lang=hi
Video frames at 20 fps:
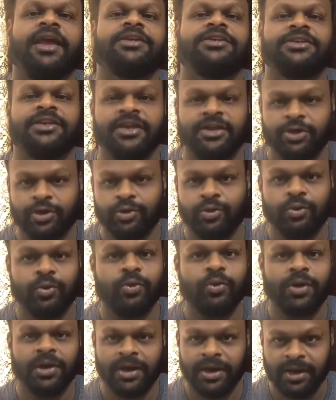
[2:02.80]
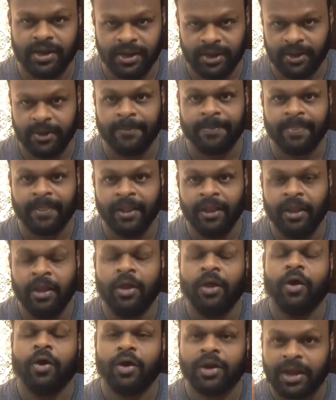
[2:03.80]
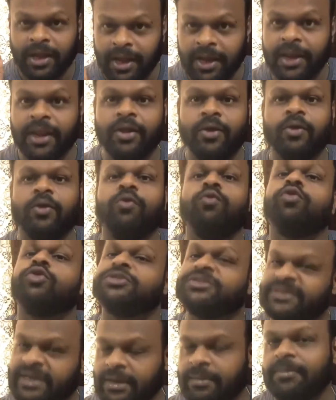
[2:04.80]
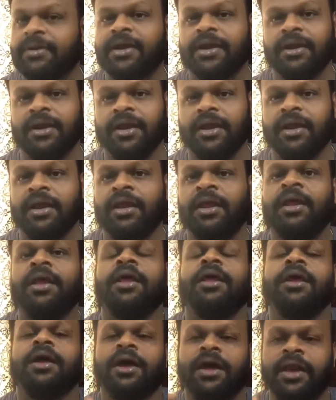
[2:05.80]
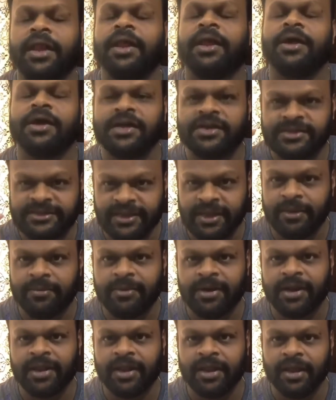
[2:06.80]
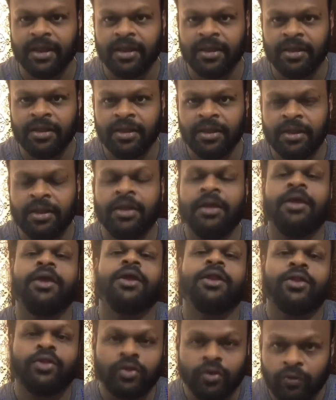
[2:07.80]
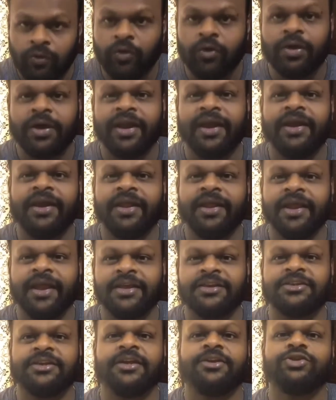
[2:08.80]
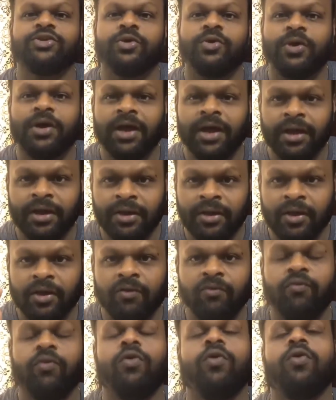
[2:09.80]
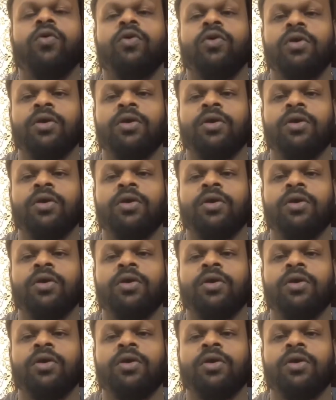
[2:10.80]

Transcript: हैशटैग शुरू करना है और हर एक को वो सेम रखना है हर एक अगर सेम रखेगा तो वो ट्रेंडिंग हैशटैग जो होगा वो